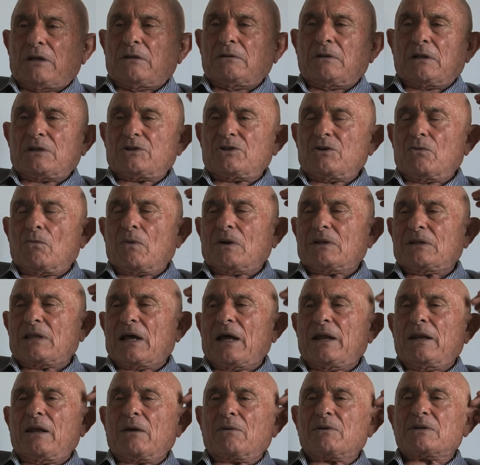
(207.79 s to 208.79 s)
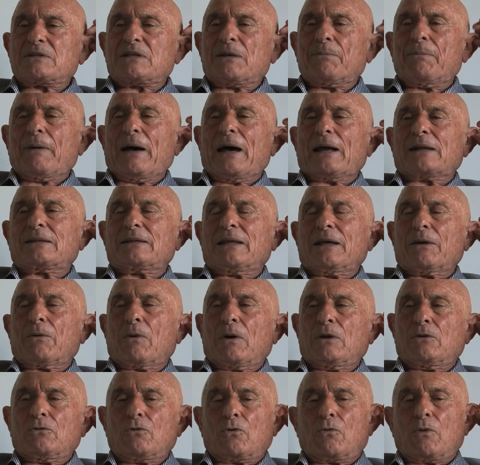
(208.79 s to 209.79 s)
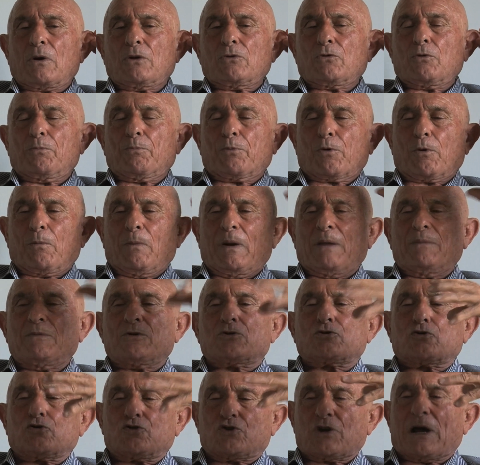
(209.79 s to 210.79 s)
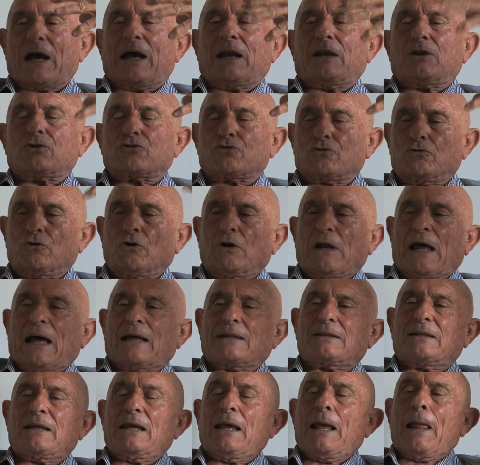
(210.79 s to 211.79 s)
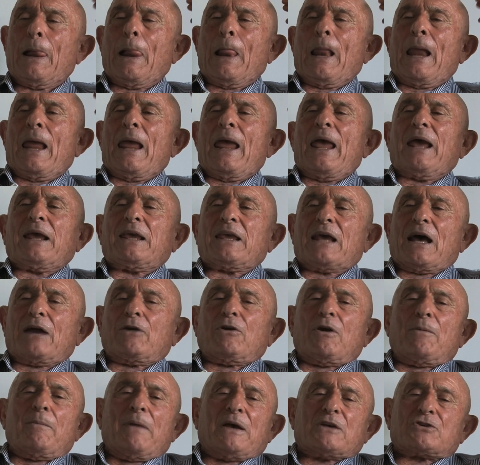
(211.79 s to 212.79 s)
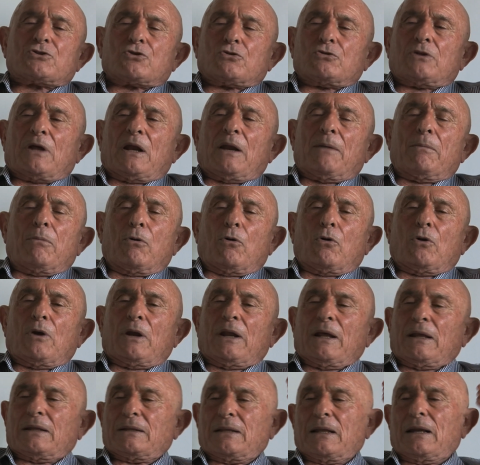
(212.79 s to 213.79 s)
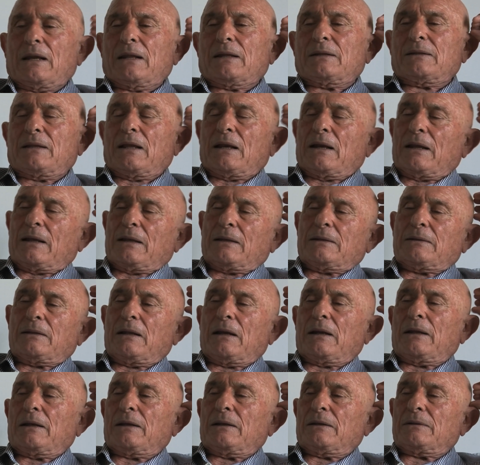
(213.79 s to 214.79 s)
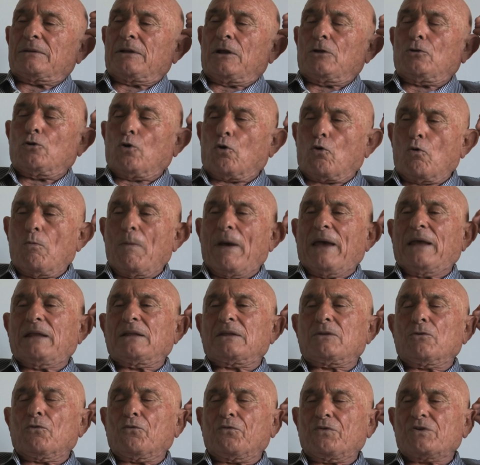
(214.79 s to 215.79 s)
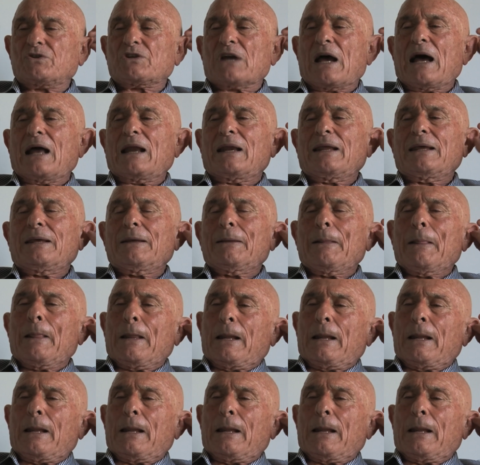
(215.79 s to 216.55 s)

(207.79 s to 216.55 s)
da 50 anni a questa parte, quando, quando, i problemi sociali sono nati, e che hanno emesso delle bolle, delle, delle, delle, dei documenti ufficiali